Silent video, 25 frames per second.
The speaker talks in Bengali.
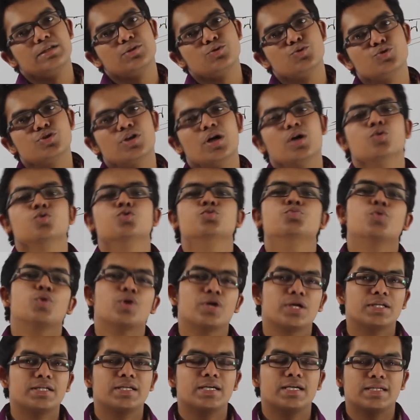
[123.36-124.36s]
কিছুটা
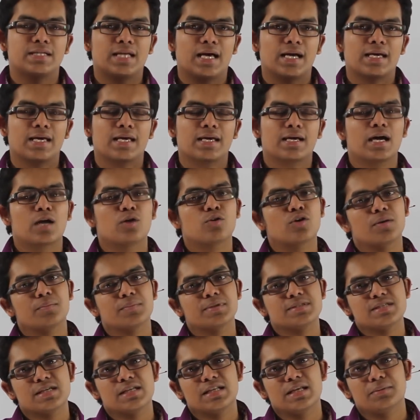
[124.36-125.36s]
উপরের দিকে থাকে কারণ
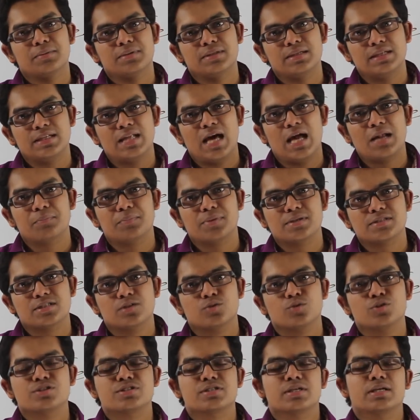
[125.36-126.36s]
আমরা জানি আমাদের ডান পাশে
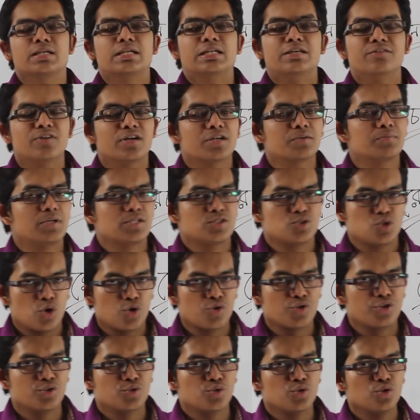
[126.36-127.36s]
রয়েছে লিভার বা
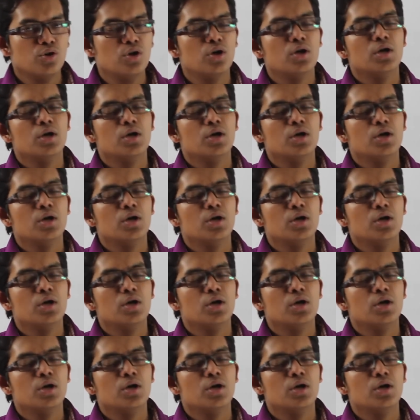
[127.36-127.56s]
যকৃত